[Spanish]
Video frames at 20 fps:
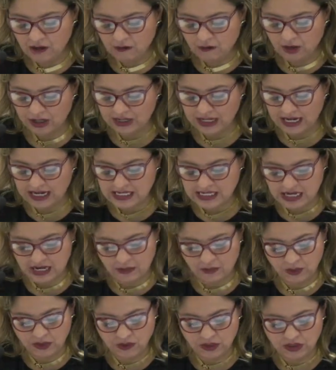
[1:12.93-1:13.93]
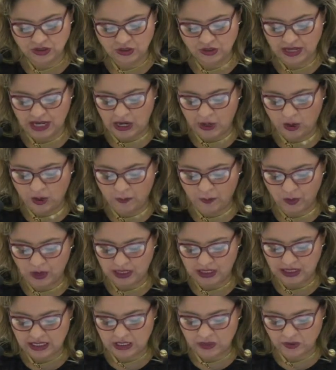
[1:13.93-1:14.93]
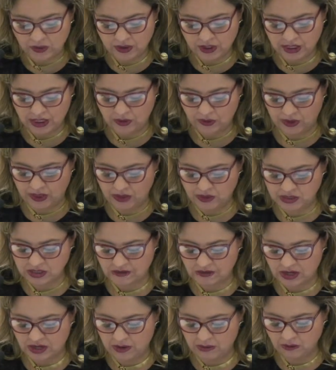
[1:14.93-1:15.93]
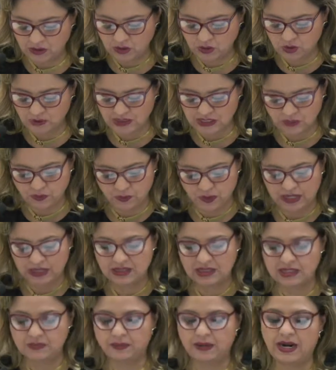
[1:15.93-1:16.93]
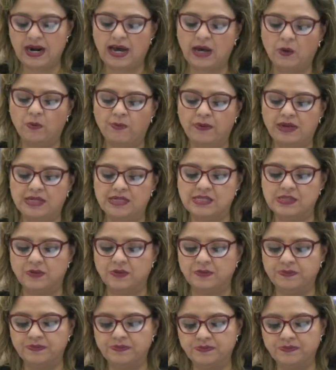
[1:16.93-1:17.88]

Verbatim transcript: Fortaleceremos nuestro diálogo político y con ellos abriremos nuevas puertas para la cooperación.